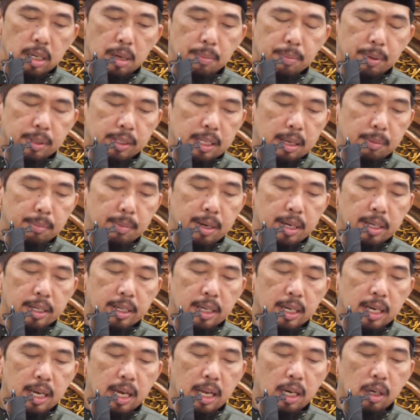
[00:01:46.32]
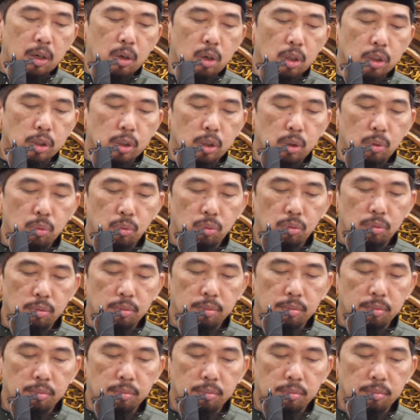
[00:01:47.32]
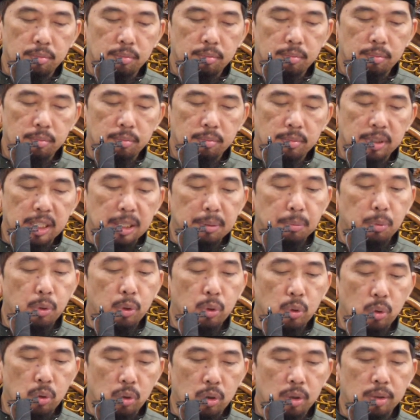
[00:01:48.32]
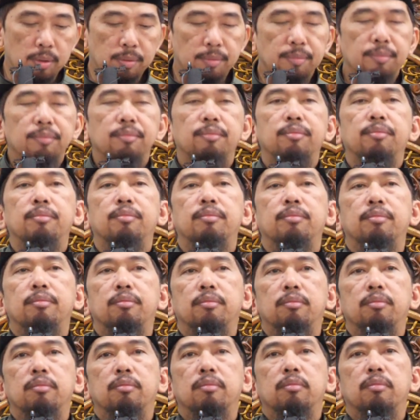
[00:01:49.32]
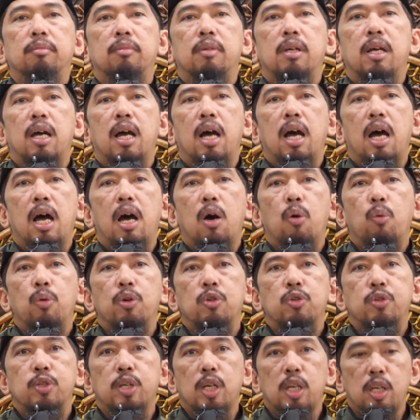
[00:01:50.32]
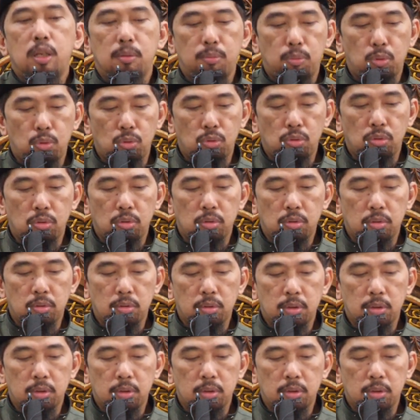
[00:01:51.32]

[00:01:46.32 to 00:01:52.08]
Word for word: Yang pertama adalah al-qatlu, dibunuh, awis salbu,